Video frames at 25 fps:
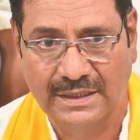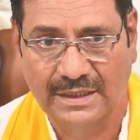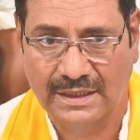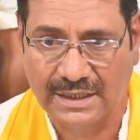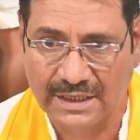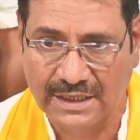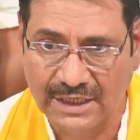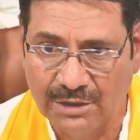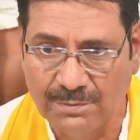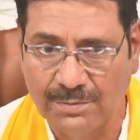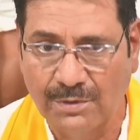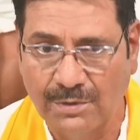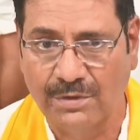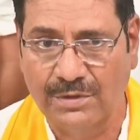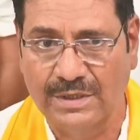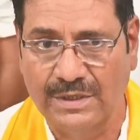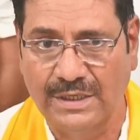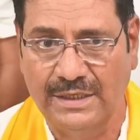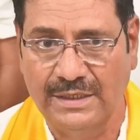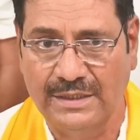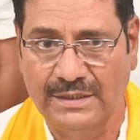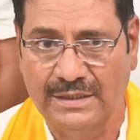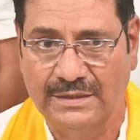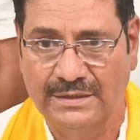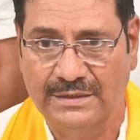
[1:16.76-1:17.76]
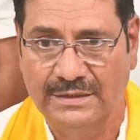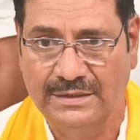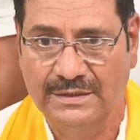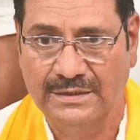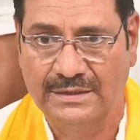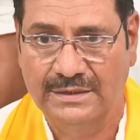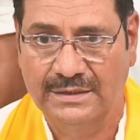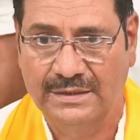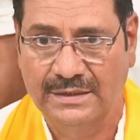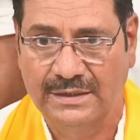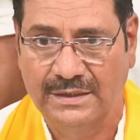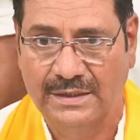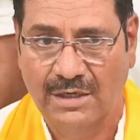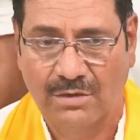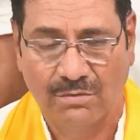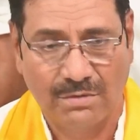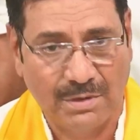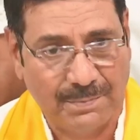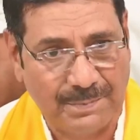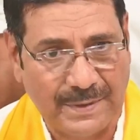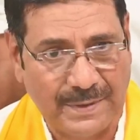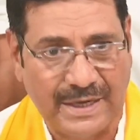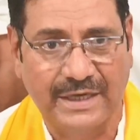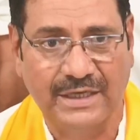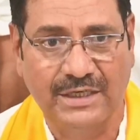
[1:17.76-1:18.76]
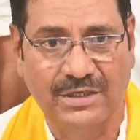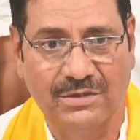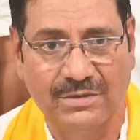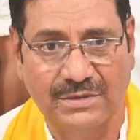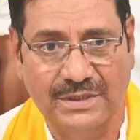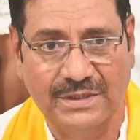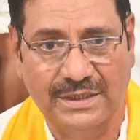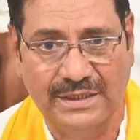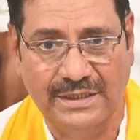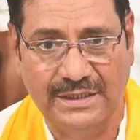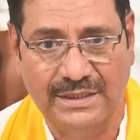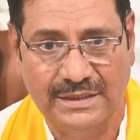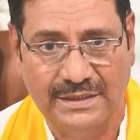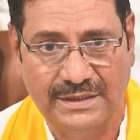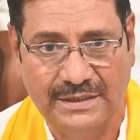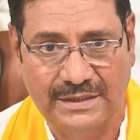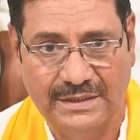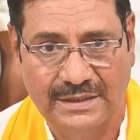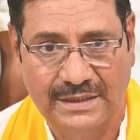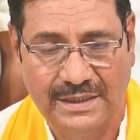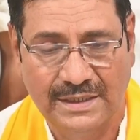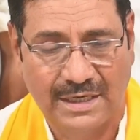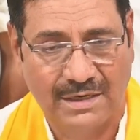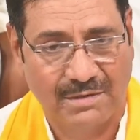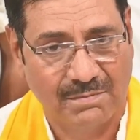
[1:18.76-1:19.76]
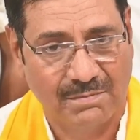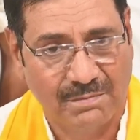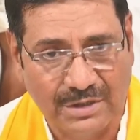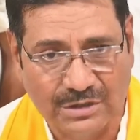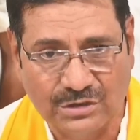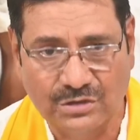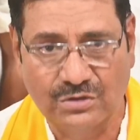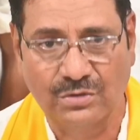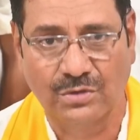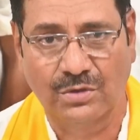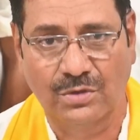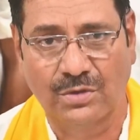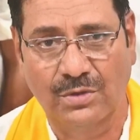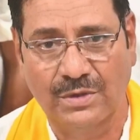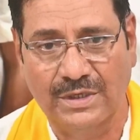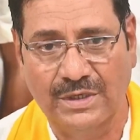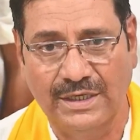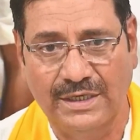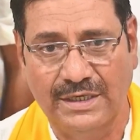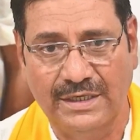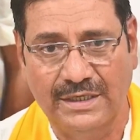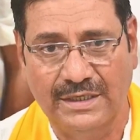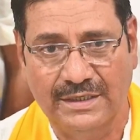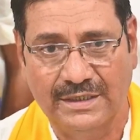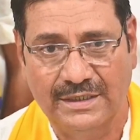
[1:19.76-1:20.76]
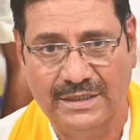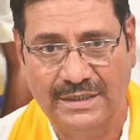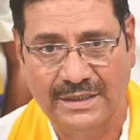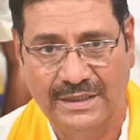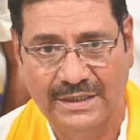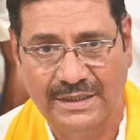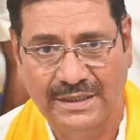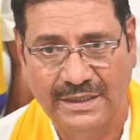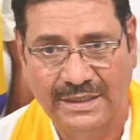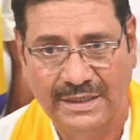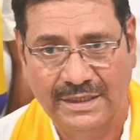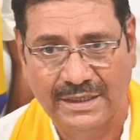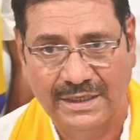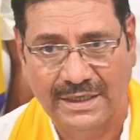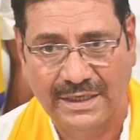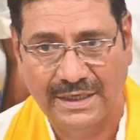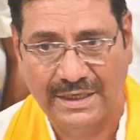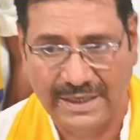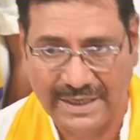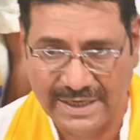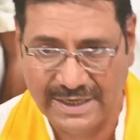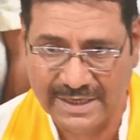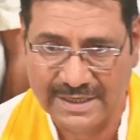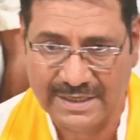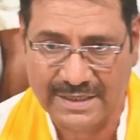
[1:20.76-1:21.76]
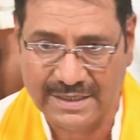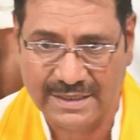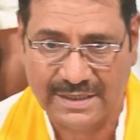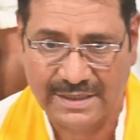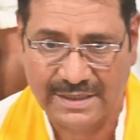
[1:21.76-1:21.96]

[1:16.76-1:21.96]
गरीबों की व्यापारियों की मजदूरों की एक